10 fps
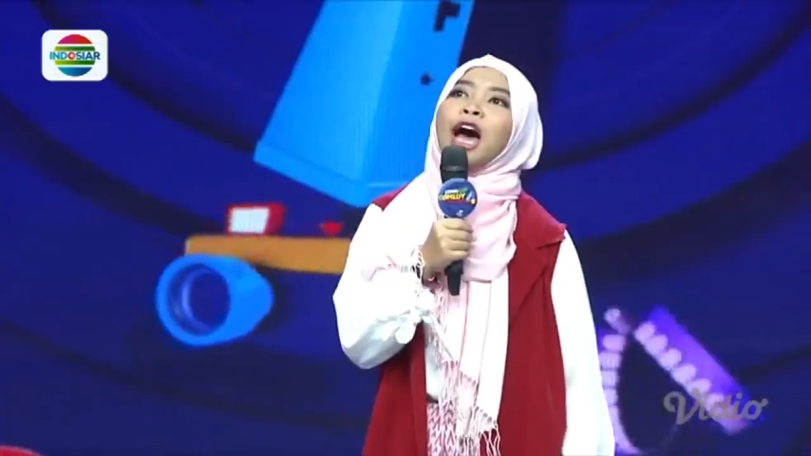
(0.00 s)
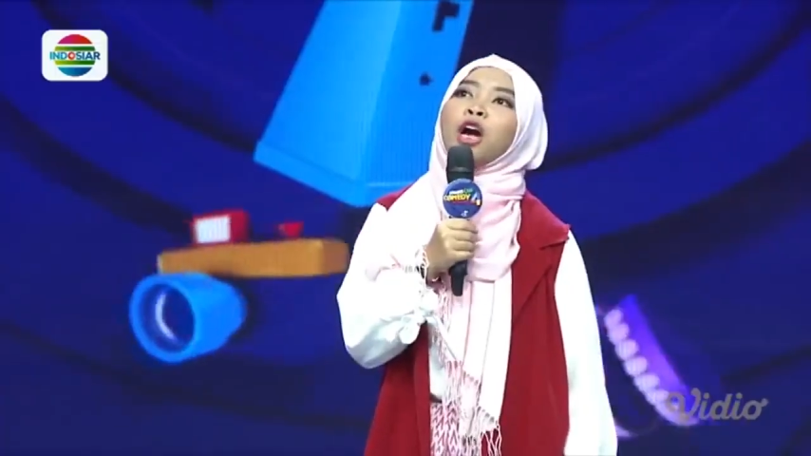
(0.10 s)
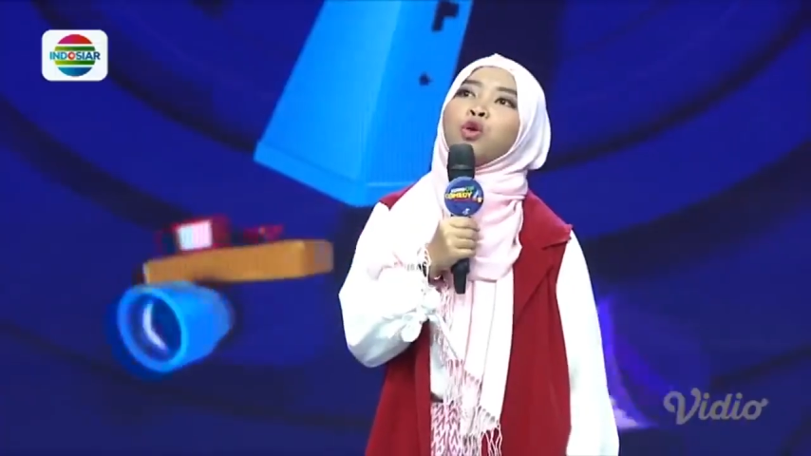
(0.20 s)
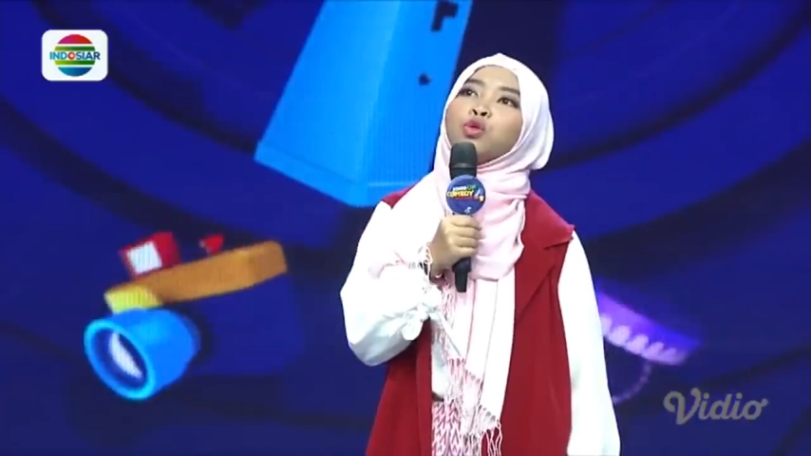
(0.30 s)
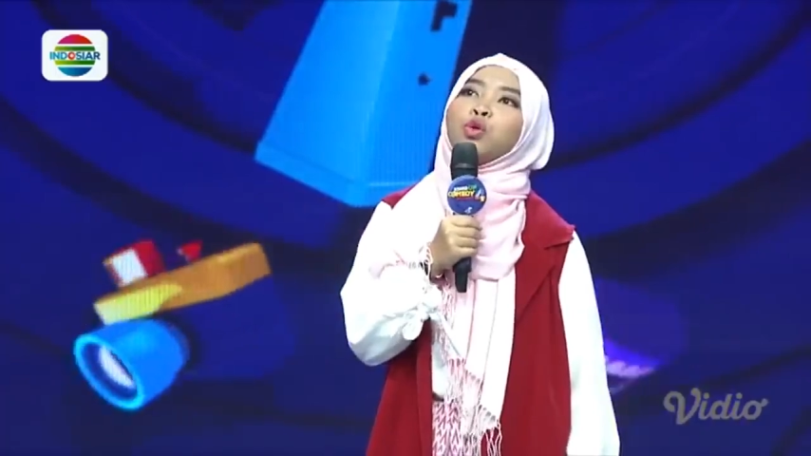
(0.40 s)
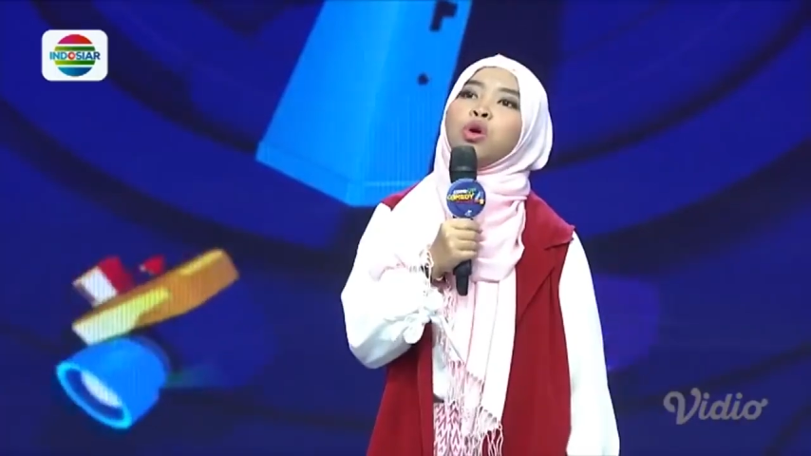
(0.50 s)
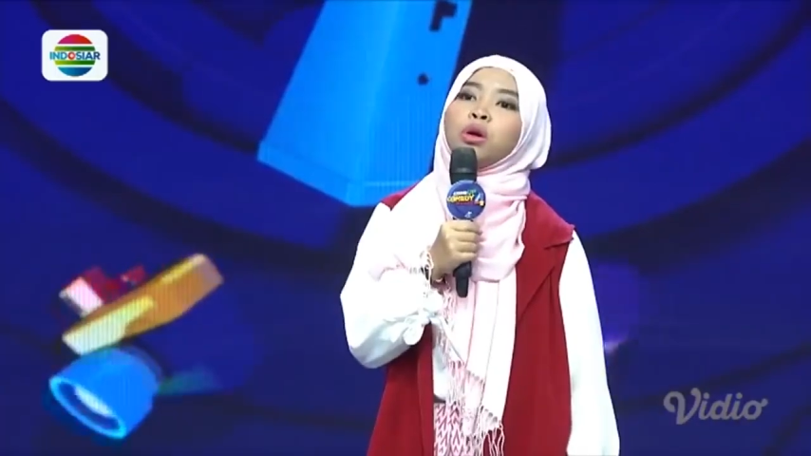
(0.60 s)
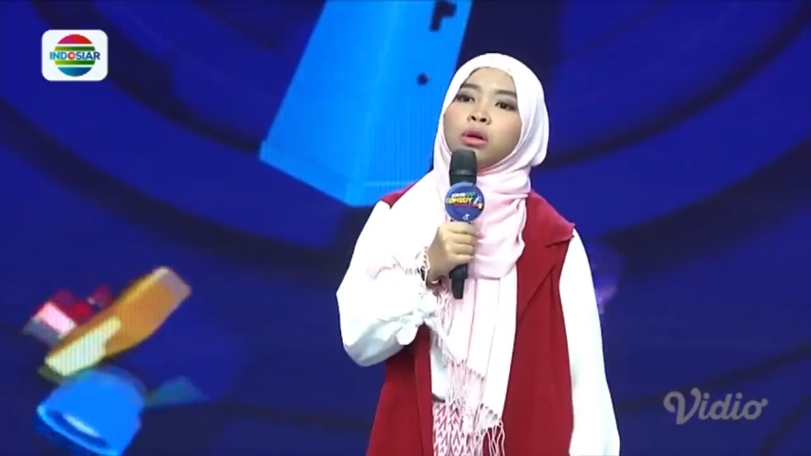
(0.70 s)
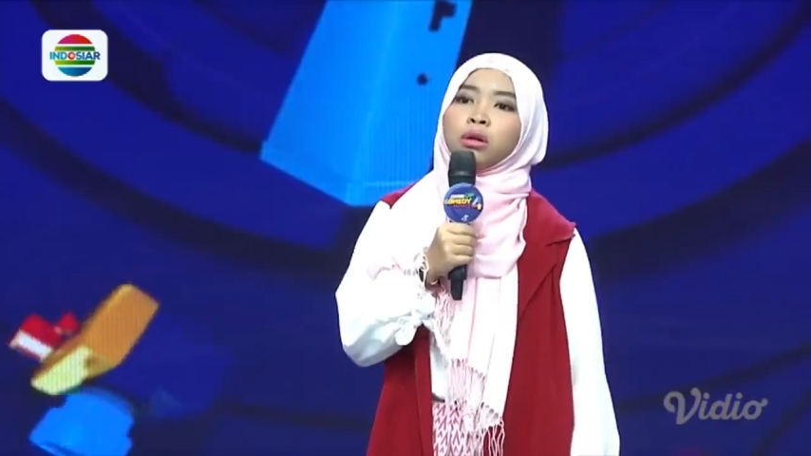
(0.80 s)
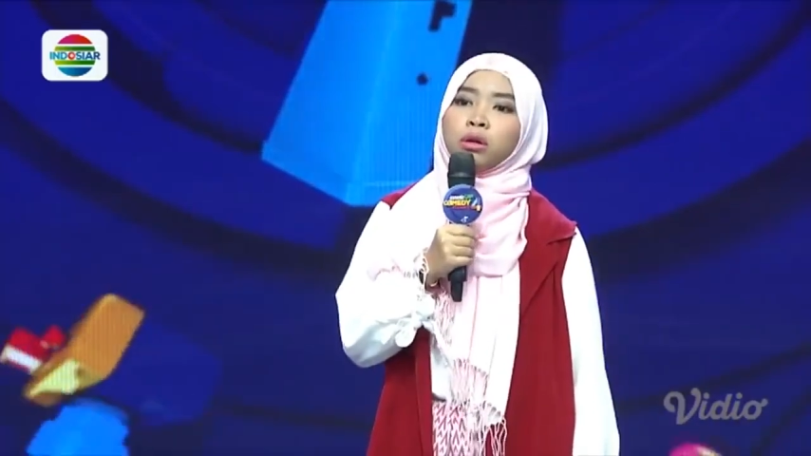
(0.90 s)
kerutuk.
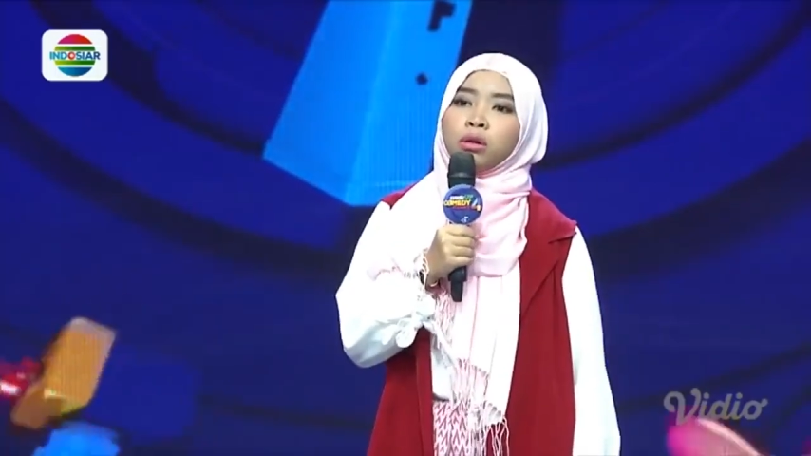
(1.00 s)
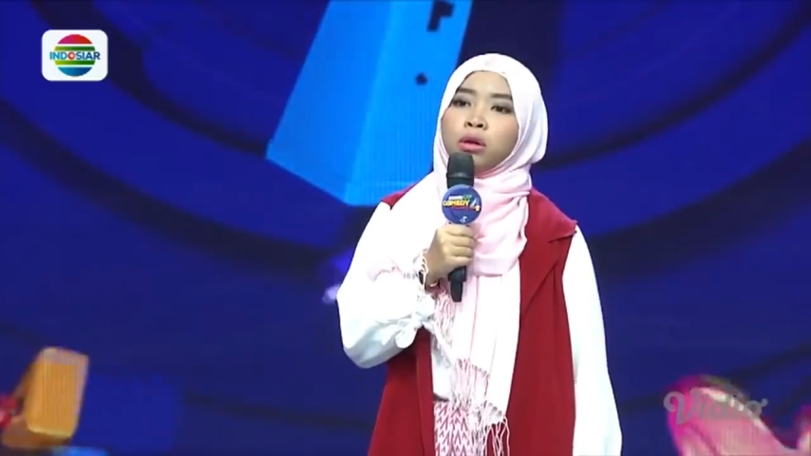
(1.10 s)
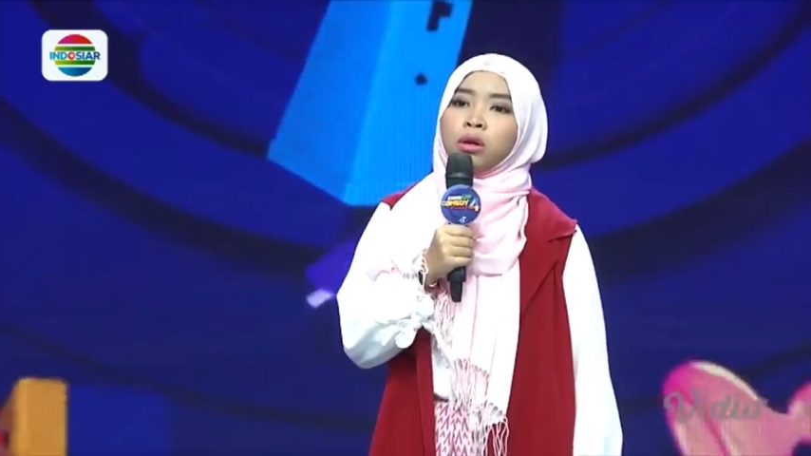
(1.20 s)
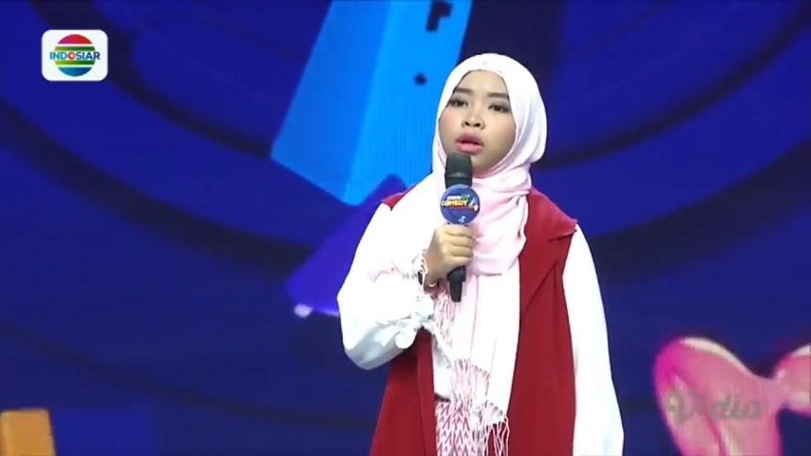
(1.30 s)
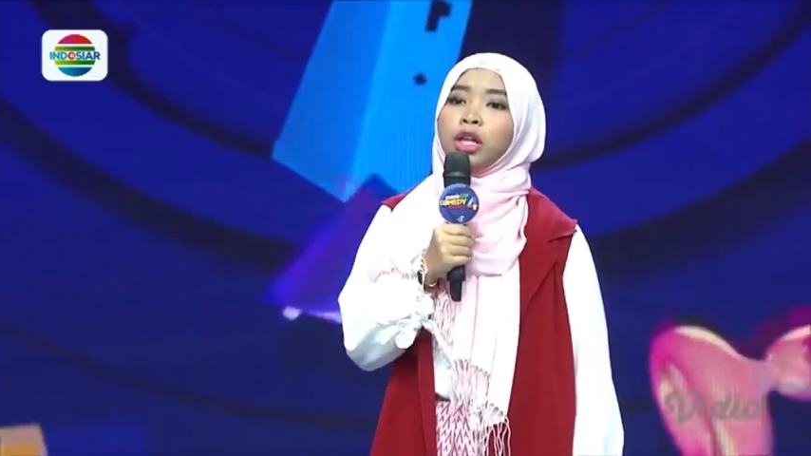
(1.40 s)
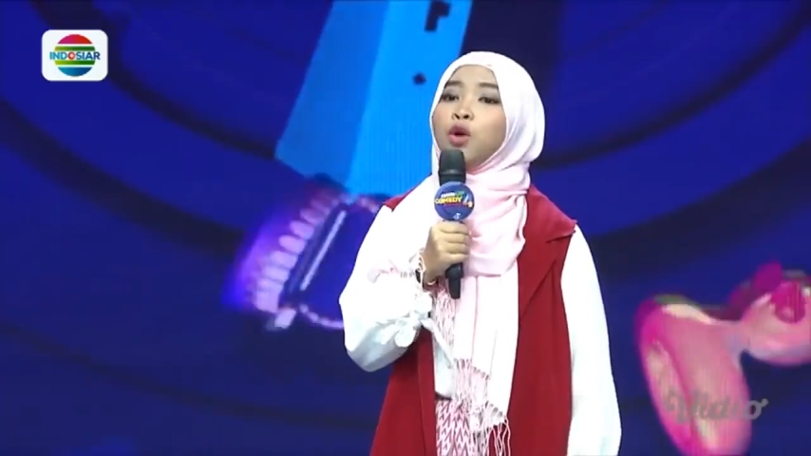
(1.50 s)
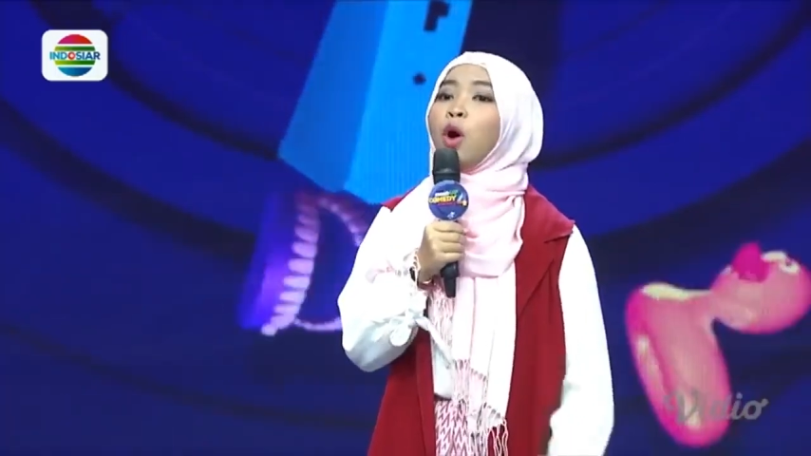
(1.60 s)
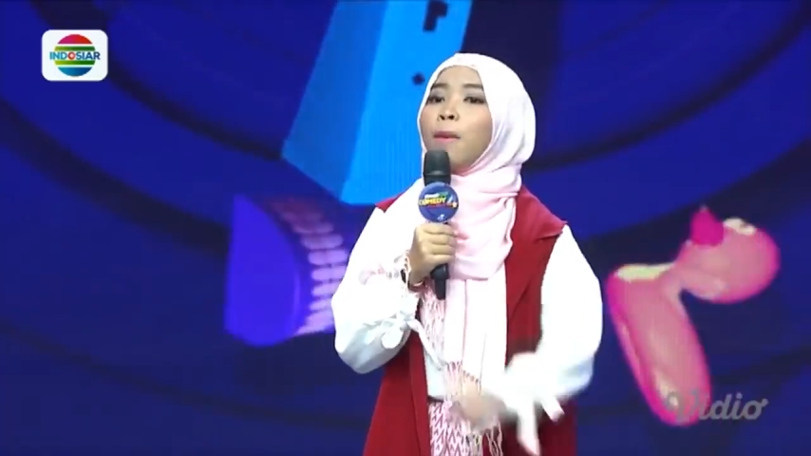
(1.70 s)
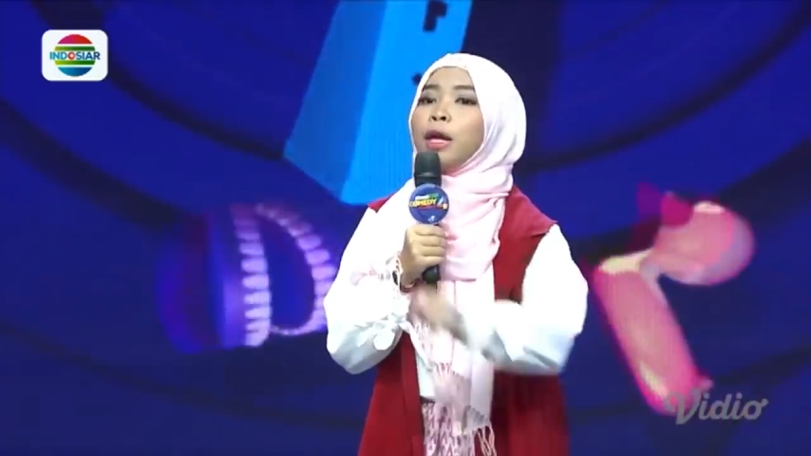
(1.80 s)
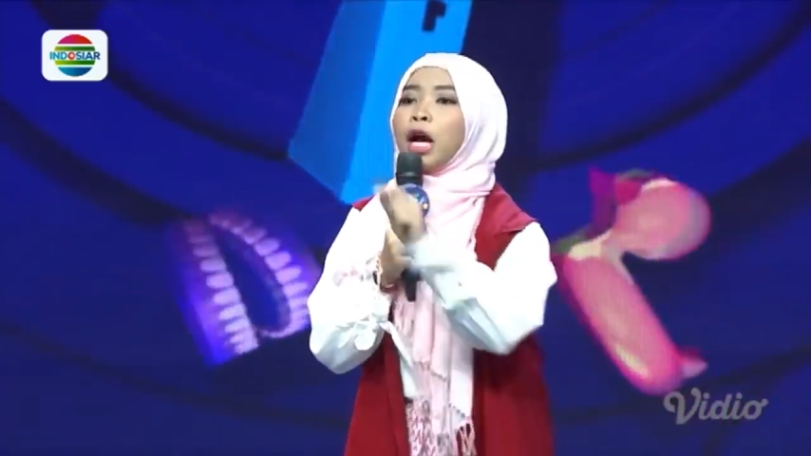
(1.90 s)
Ini gua
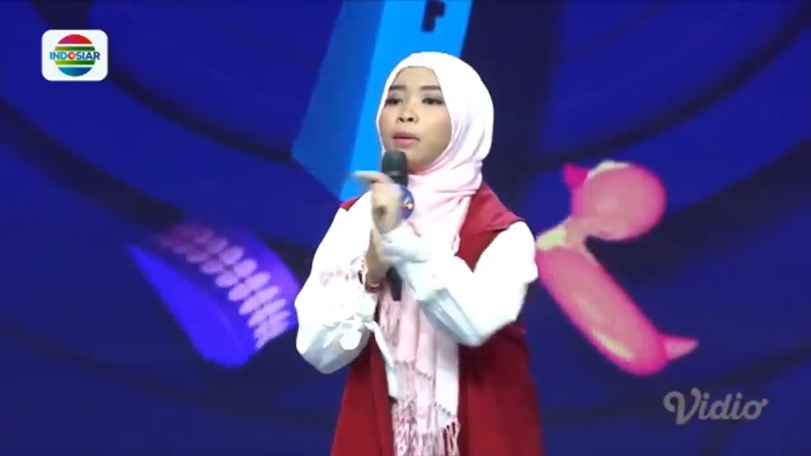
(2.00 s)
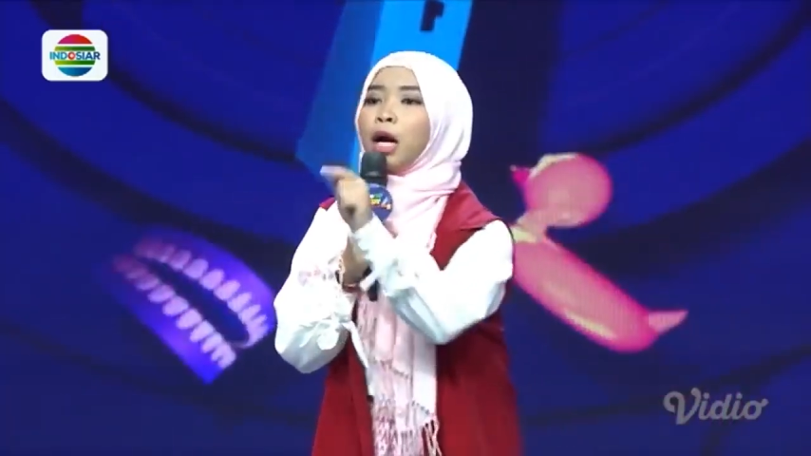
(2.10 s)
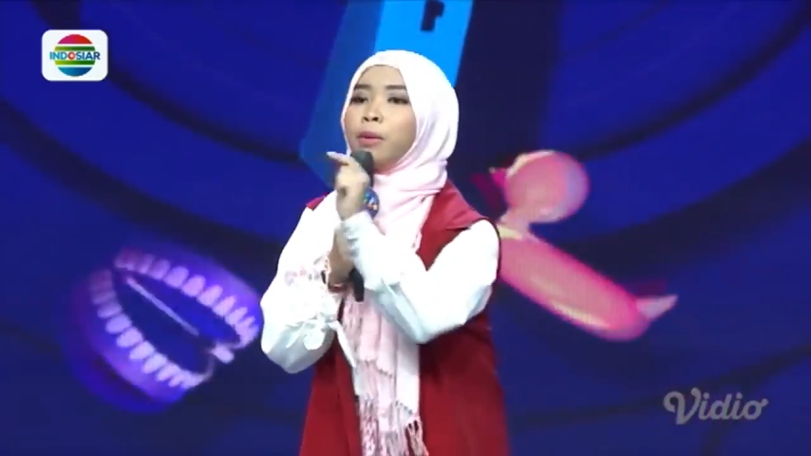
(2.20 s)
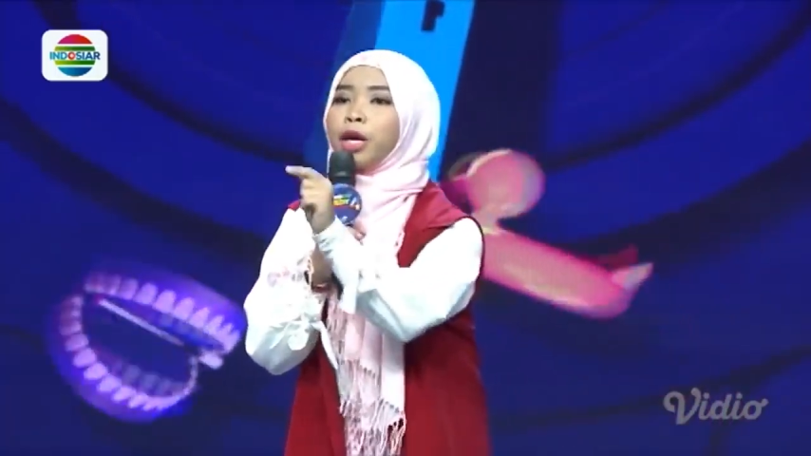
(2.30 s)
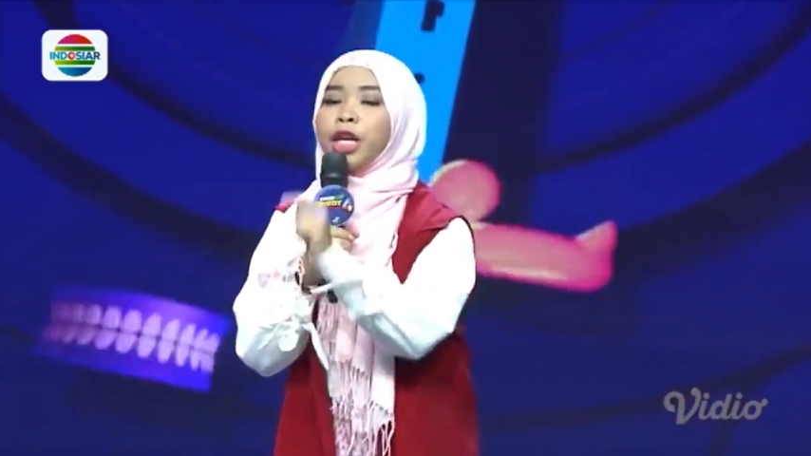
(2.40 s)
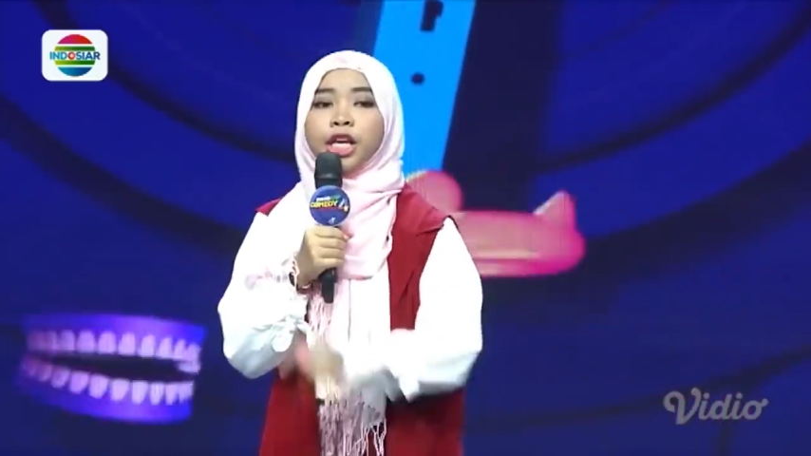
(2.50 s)
kebanyakan makan begini,